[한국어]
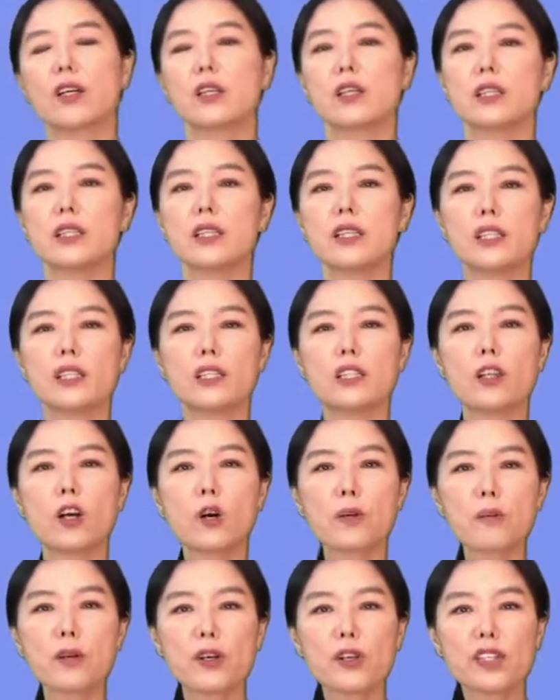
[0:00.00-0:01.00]
이
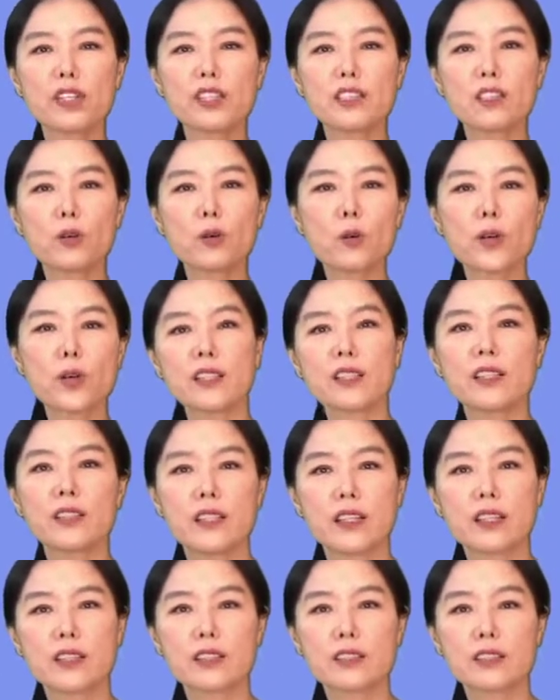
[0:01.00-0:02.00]
혁명이 성공했다는
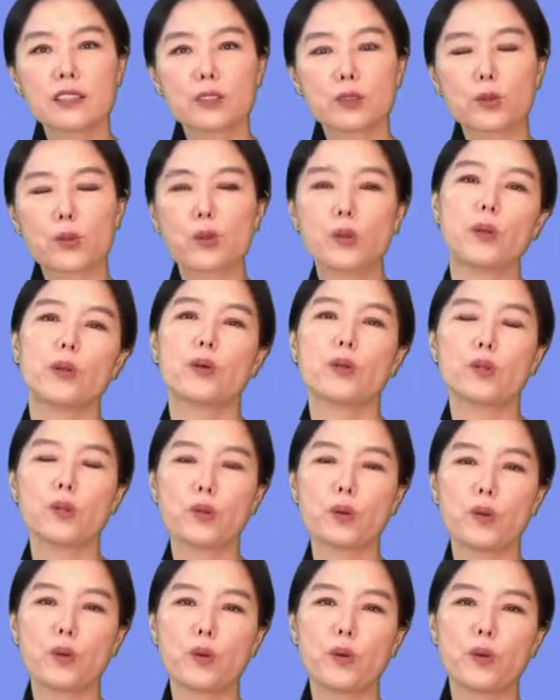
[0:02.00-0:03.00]
얘기를 듣고
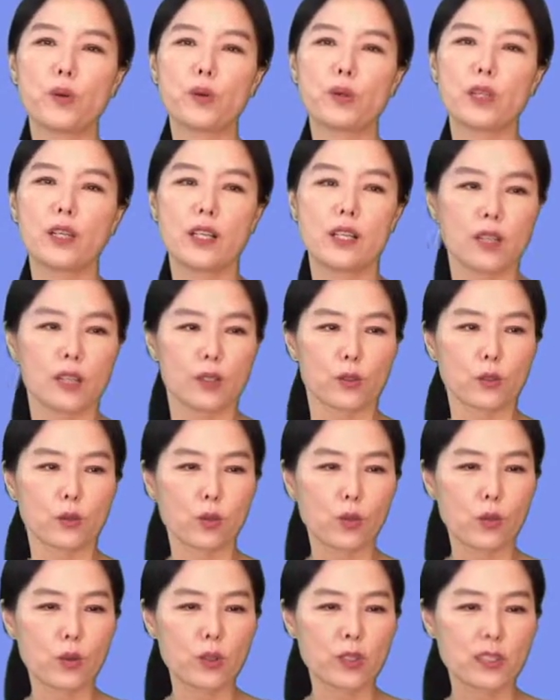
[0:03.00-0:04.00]
또
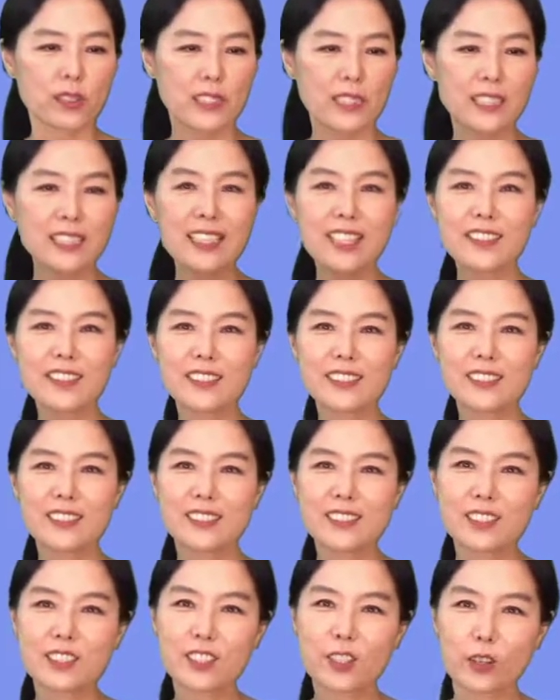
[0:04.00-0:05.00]
동,
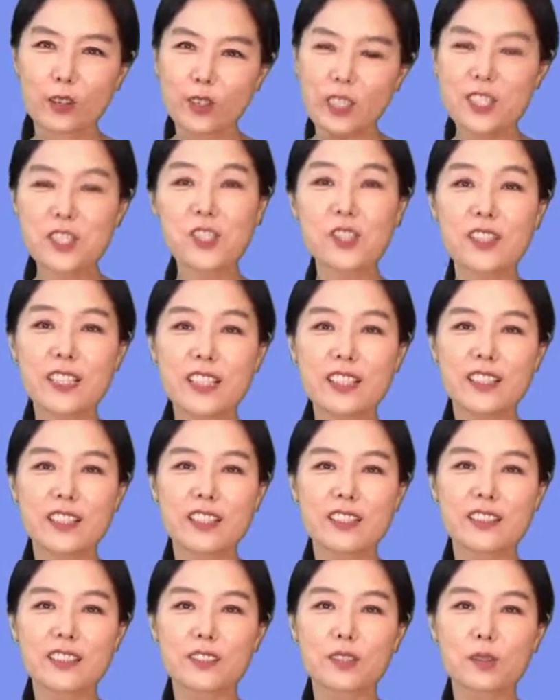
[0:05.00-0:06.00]
인간들을 격퇴시켰다는
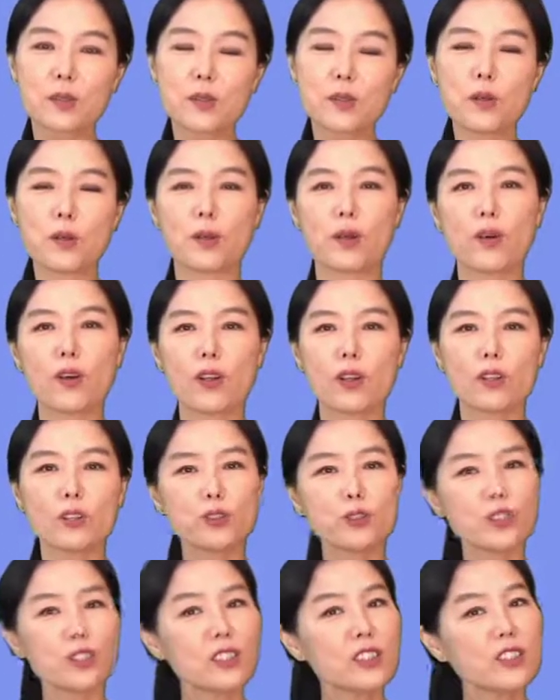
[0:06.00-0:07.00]
얘기를 듣고
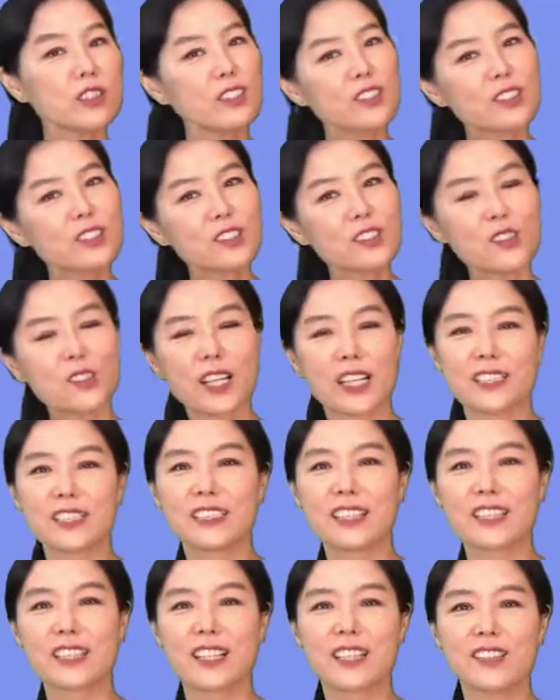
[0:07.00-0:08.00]
쉬는 건
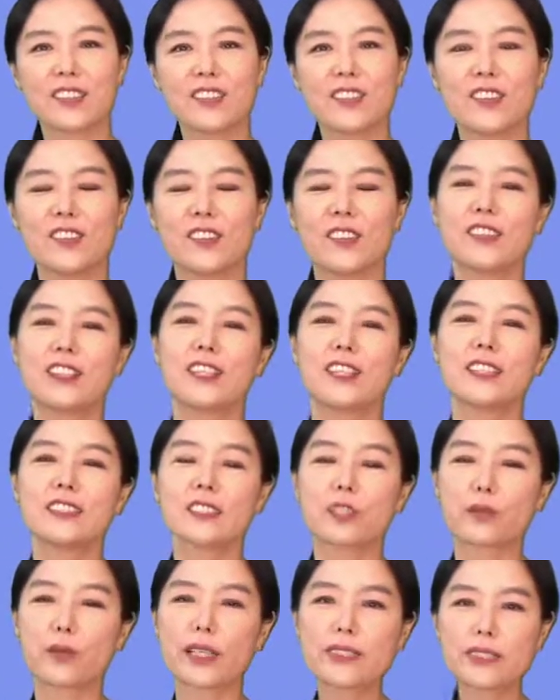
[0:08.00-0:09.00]
아니잖아요.
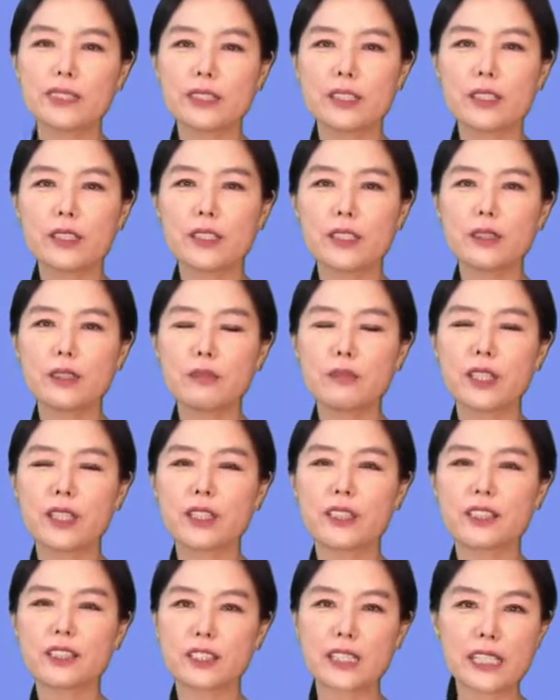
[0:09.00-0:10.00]
이제 레스티이
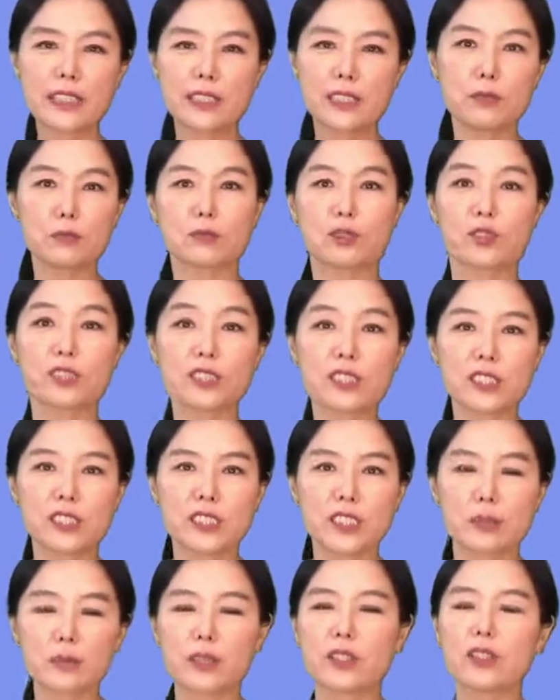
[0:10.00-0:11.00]
그래서 사실은 무슨
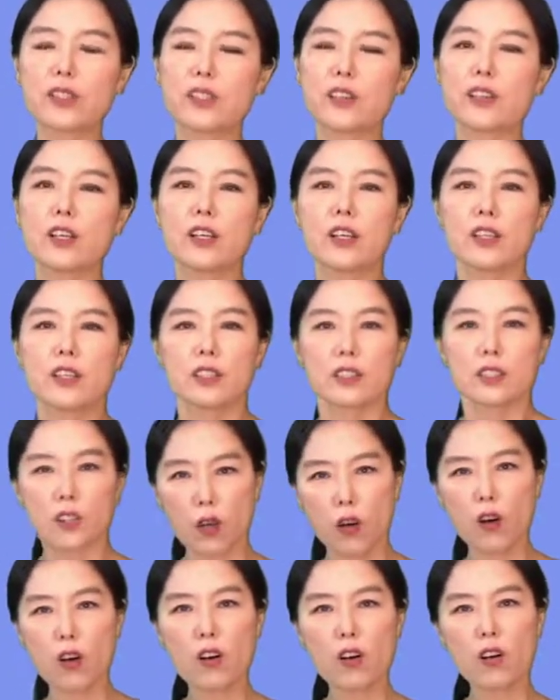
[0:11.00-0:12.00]
뜻이냐면은
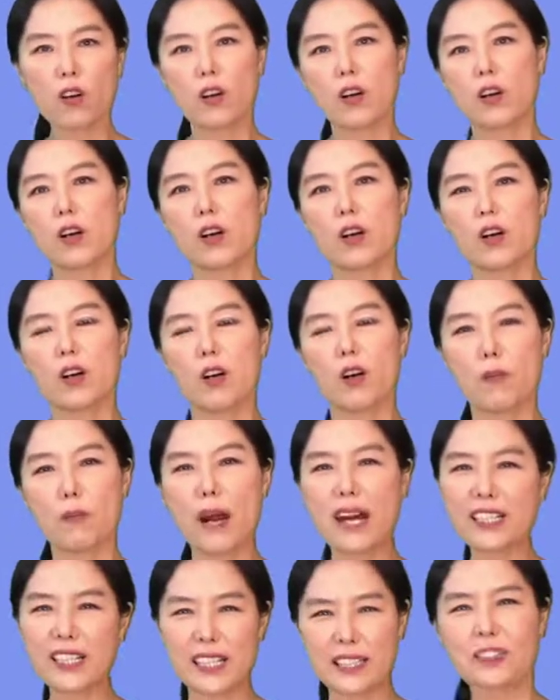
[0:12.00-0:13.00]
더 어,
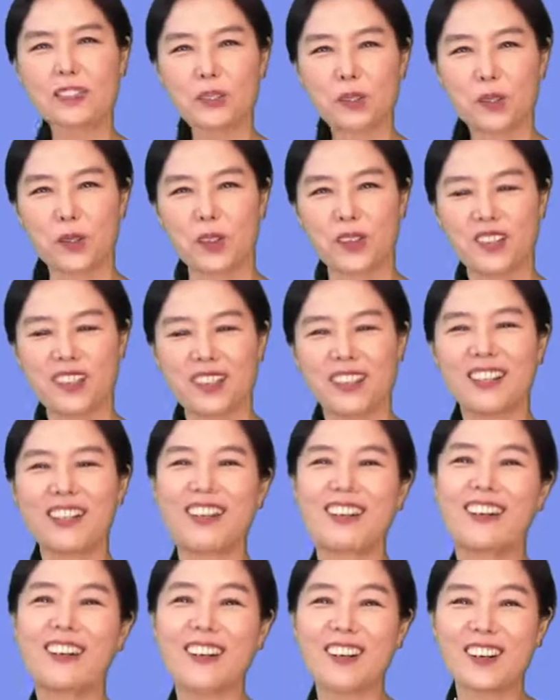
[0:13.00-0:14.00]
말을 안 듣고
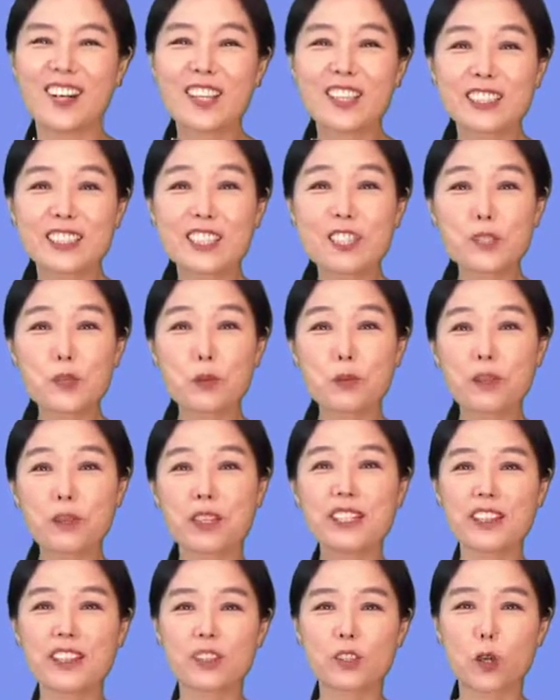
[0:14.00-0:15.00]

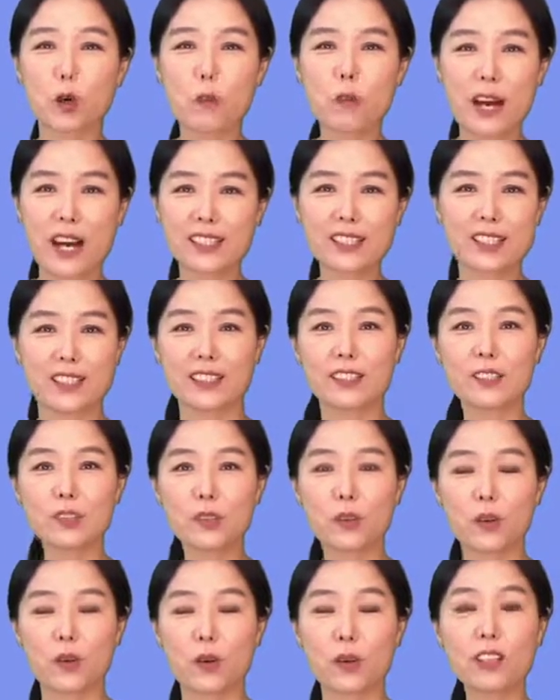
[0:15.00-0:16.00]
디스미디어 더 말을 안
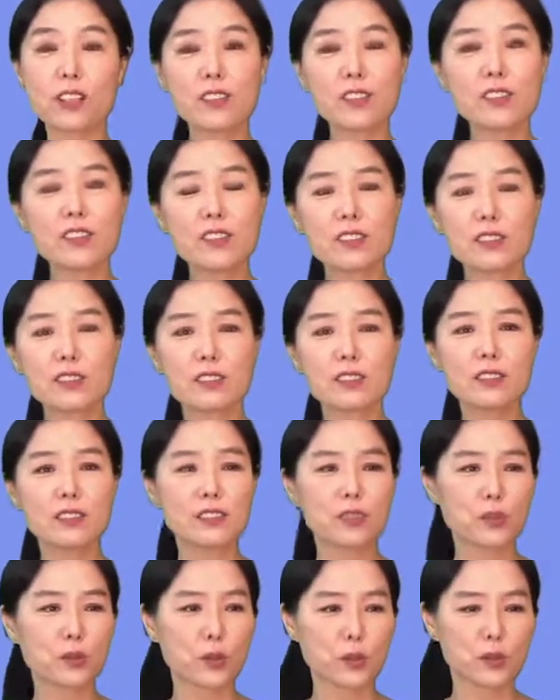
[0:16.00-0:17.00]
듣고 이런
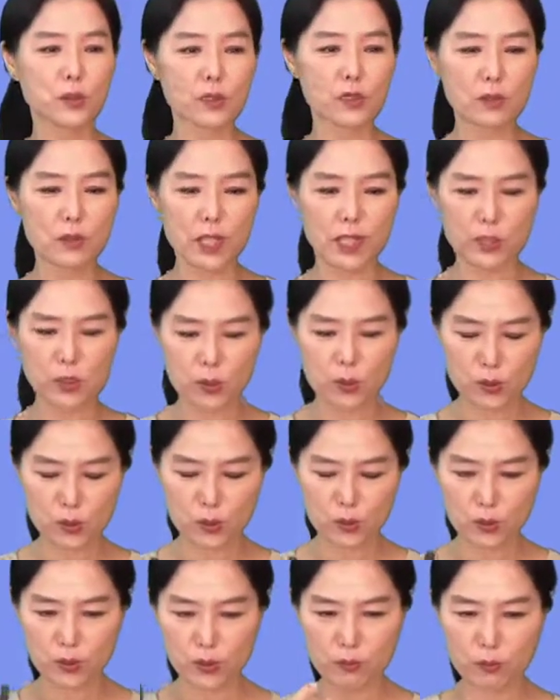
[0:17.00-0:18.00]
그 또
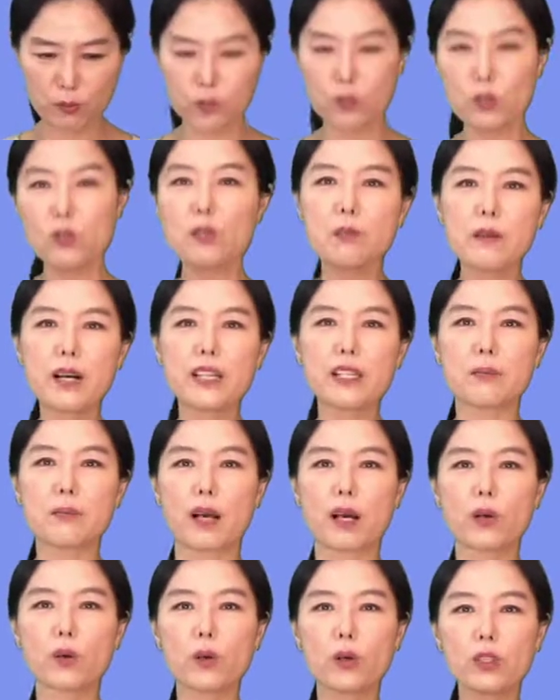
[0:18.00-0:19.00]
아주 불만이
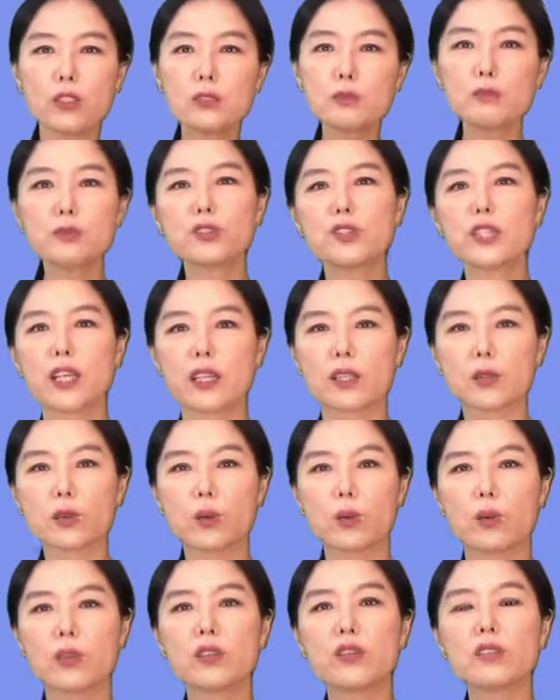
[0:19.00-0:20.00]
많고 흥분해
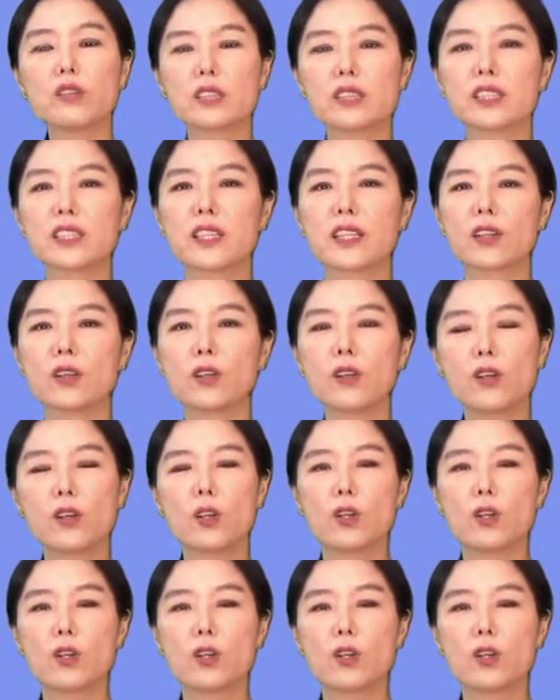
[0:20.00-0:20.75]
있고 이런 뜻이에요.